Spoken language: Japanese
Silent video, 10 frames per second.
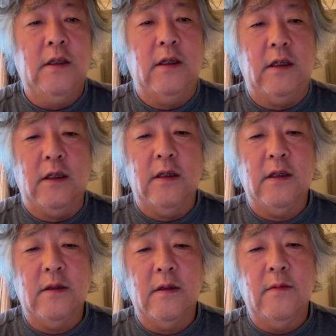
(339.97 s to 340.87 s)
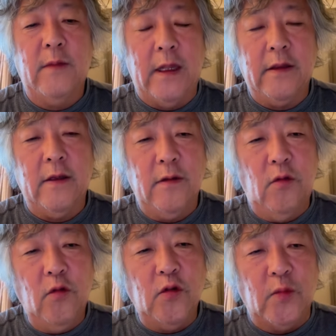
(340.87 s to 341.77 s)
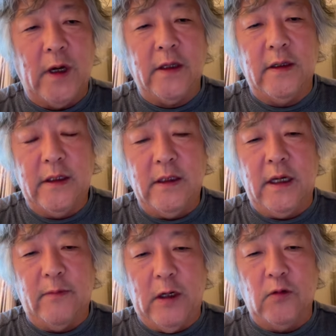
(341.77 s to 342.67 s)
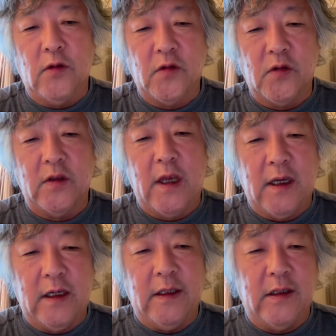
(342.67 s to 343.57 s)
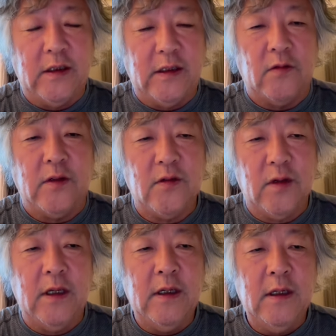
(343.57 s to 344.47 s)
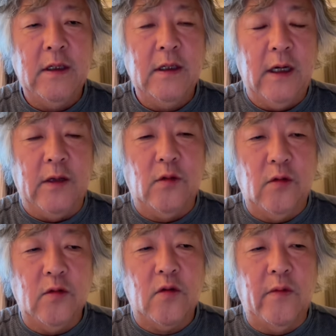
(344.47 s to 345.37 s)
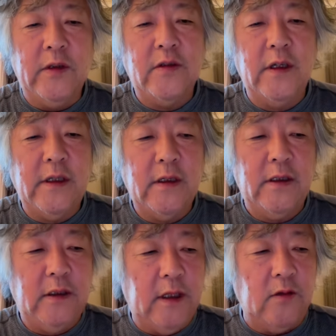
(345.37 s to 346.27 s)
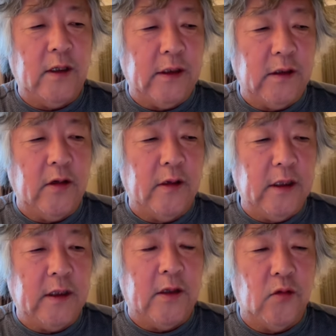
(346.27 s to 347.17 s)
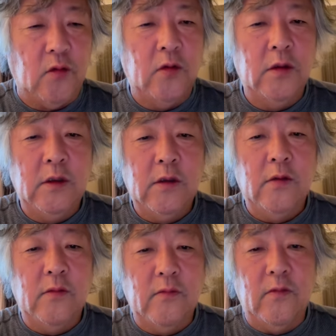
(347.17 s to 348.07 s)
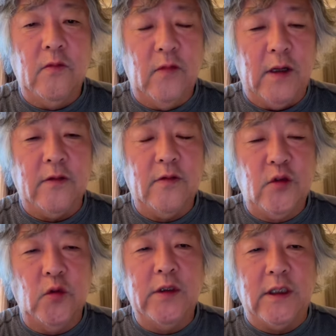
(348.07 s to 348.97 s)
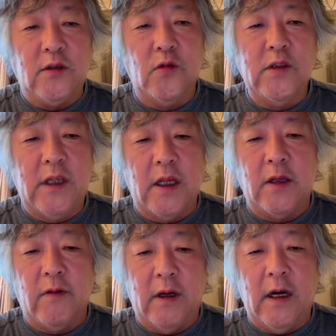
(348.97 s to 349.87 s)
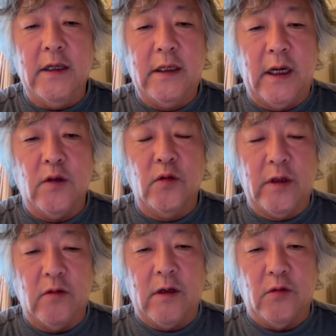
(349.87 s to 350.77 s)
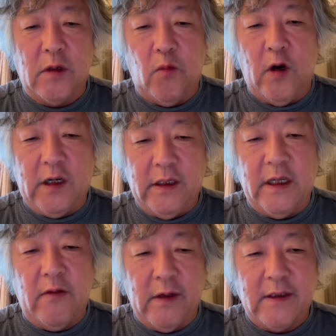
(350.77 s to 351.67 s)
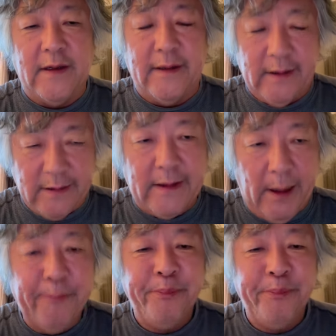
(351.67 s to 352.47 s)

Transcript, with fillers: えー、まあ、多くの場合火に油を注ぐ結果になっちゃうんですよね。あのコメントされてきてる方っていうのはなんかあのまあ正直その時点では相手が読んでるかどうかも分かんないわけじゃないですか。